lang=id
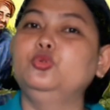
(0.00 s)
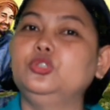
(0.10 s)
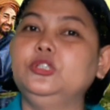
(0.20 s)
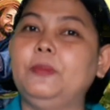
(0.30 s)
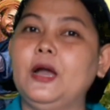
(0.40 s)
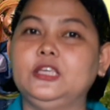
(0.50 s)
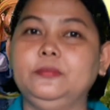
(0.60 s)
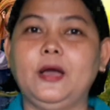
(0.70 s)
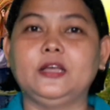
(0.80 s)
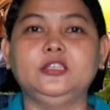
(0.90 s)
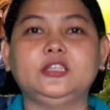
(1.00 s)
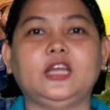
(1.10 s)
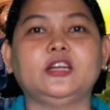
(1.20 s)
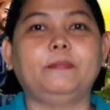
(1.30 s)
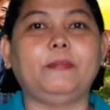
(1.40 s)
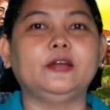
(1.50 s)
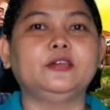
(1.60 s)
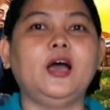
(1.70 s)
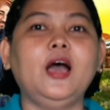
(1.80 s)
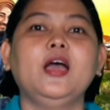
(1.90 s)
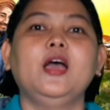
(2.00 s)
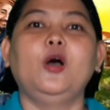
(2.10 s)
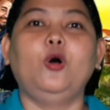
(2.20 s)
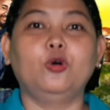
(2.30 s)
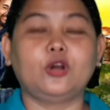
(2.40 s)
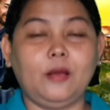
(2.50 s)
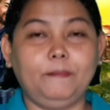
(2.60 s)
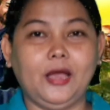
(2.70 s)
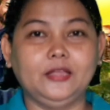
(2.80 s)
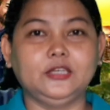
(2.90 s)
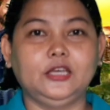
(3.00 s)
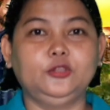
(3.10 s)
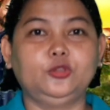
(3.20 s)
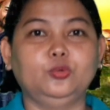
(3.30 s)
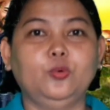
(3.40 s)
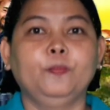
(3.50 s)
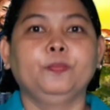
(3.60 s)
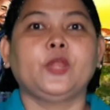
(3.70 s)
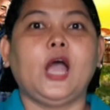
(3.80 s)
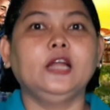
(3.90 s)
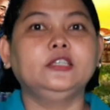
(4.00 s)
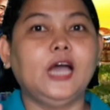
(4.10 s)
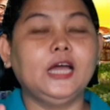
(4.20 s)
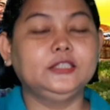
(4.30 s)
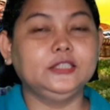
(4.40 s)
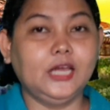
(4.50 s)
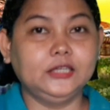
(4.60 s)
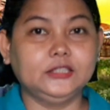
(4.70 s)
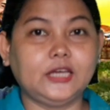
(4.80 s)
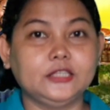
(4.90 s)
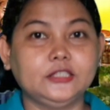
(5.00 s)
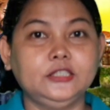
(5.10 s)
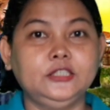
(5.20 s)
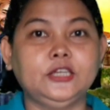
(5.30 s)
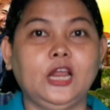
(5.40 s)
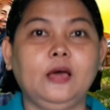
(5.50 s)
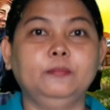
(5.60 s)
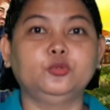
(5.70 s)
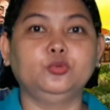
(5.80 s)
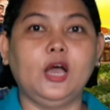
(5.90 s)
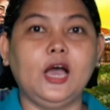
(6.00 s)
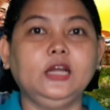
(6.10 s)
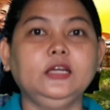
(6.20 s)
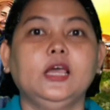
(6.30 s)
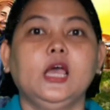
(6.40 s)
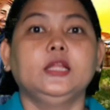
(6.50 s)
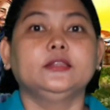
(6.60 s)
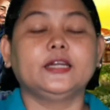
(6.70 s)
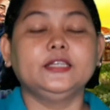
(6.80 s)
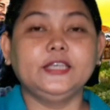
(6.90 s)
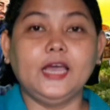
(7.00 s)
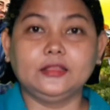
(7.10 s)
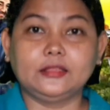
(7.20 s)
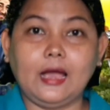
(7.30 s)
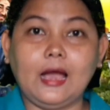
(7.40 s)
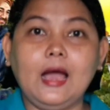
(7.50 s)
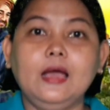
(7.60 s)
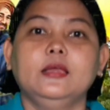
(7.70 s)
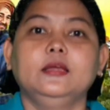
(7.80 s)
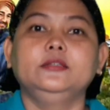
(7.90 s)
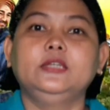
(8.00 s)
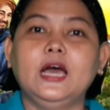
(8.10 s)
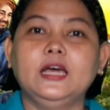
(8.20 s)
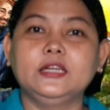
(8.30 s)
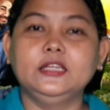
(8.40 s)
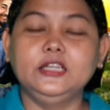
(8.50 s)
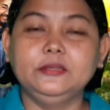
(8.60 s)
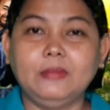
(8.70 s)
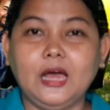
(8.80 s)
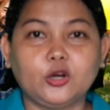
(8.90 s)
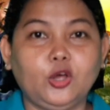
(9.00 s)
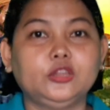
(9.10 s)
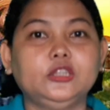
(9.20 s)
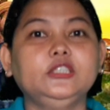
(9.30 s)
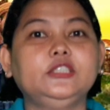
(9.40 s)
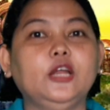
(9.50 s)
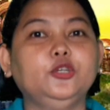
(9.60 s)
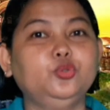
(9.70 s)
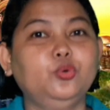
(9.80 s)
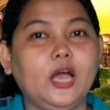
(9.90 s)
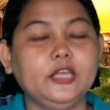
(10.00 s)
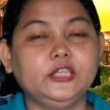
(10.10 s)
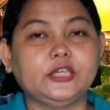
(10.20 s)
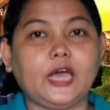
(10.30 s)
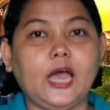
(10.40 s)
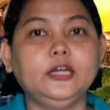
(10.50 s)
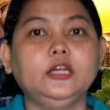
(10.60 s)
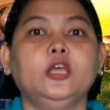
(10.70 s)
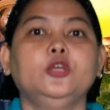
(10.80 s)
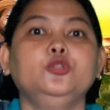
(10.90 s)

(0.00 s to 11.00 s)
untuk dibagi-bagikan kepada orang banyak itu. Adik-adik yang dikasih di dalam Tuhan, ternyata dari lima roti dan dua ikan